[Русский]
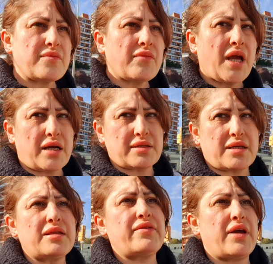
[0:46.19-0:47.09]

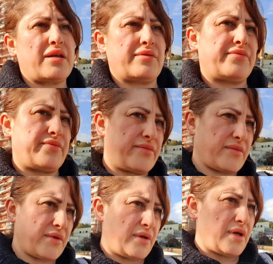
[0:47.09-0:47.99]
открыть дверь.
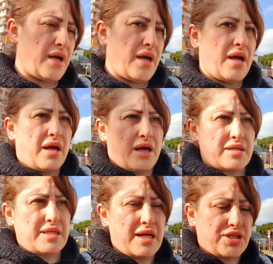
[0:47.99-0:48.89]

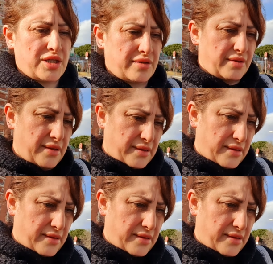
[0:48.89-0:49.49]
Значит, э,